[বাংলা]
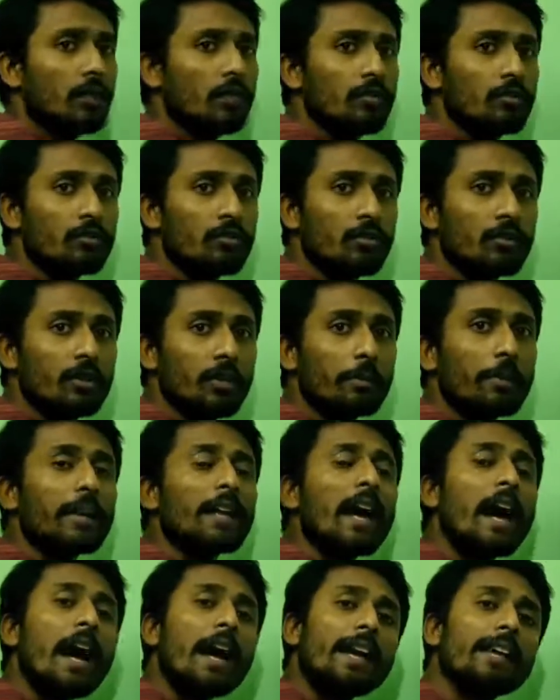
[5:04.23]
টাকা খরচ করেছে
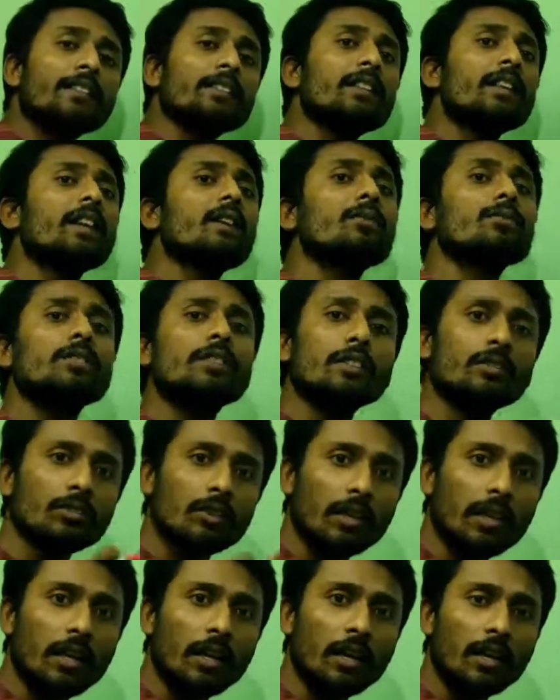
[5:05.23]
মানে আয়ের থেকে অতিরিক্ত
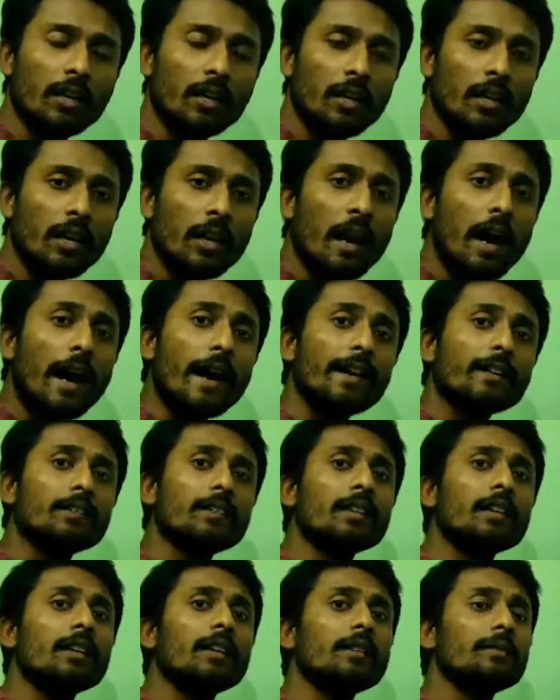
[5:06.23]
টাকা আয়ের
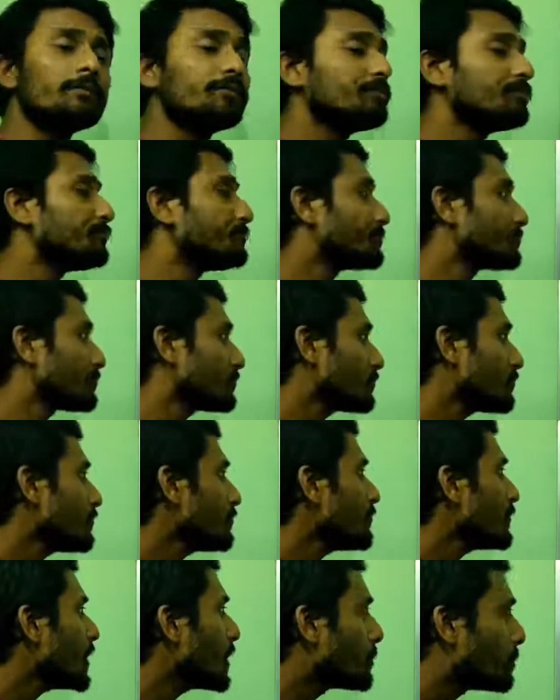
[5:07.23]
থেকে
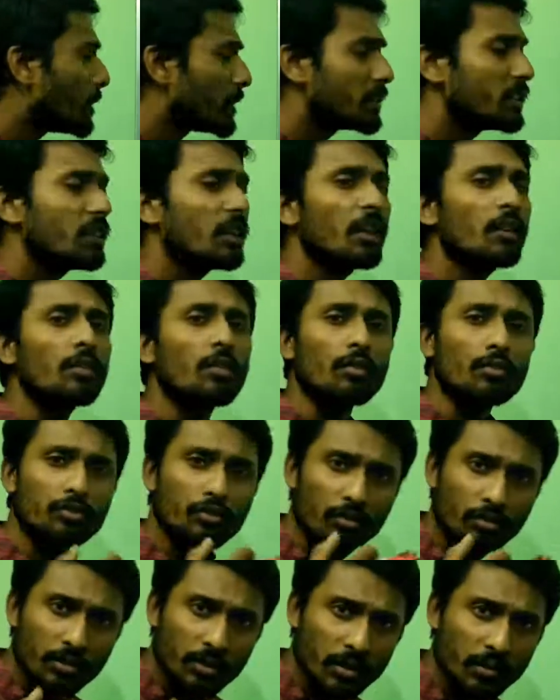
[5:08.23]
বেশি টাকা খরচ
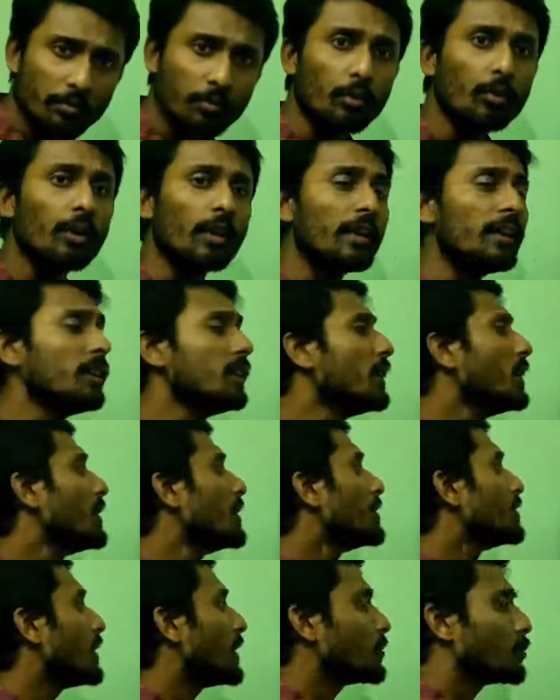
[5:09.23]
করছে বলেই
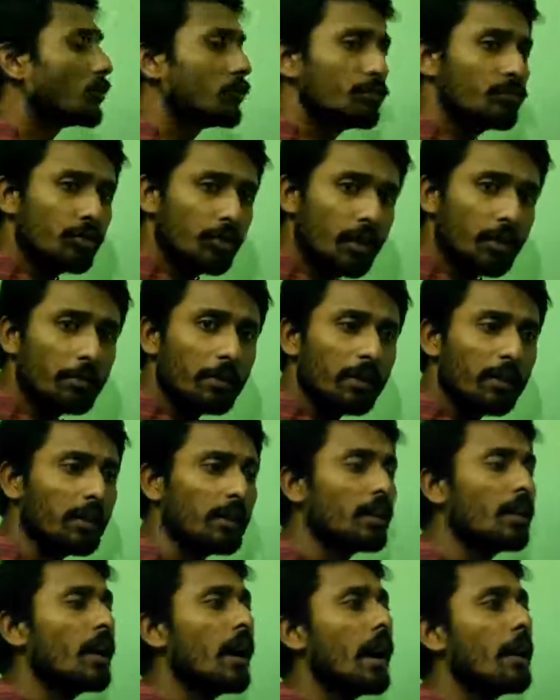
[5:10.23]
তার সঞ্চয়টা মানে কি
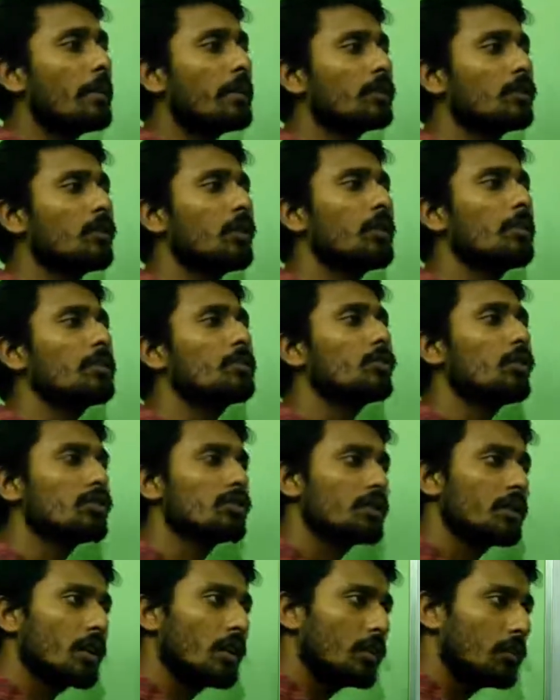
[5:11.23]
আমার ধরো আমার দশ
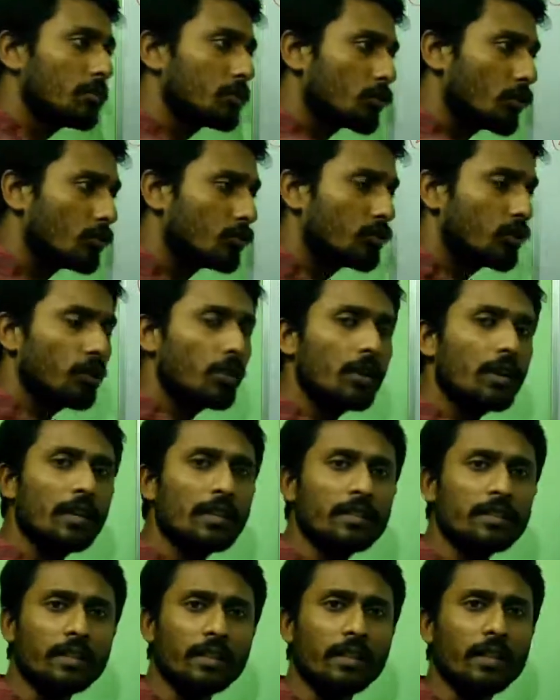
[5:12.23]
টাকা সঞ্চয় করা
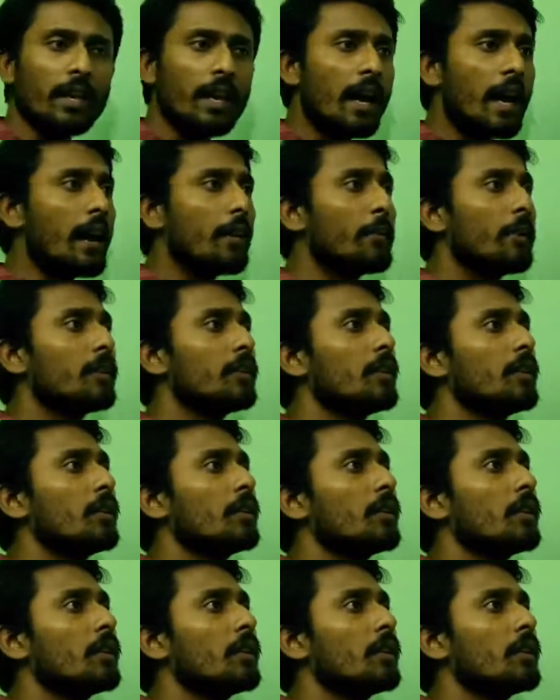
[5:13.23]
আছে আমার